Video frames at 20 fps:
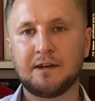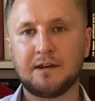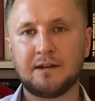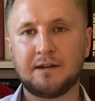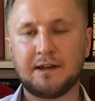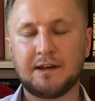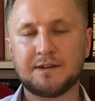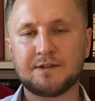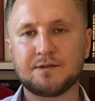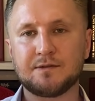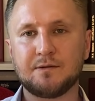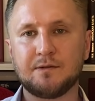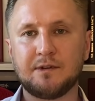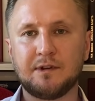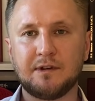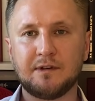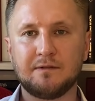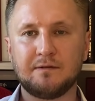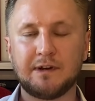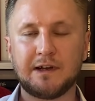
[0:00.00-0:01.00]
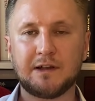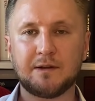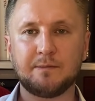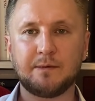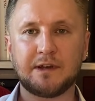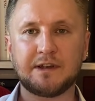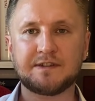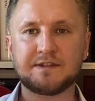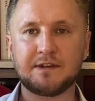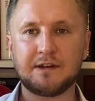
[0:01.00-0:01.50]
на зоне
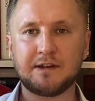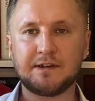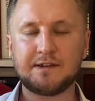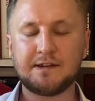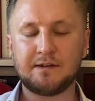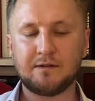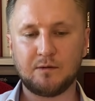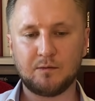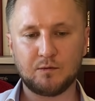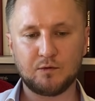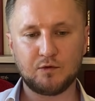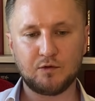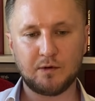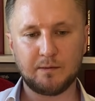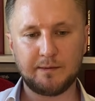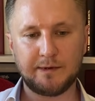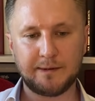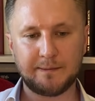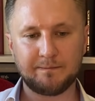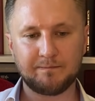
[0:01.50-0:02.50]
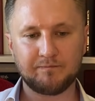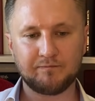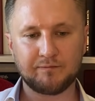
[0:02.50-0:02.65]
Wildberries или где вам удобно.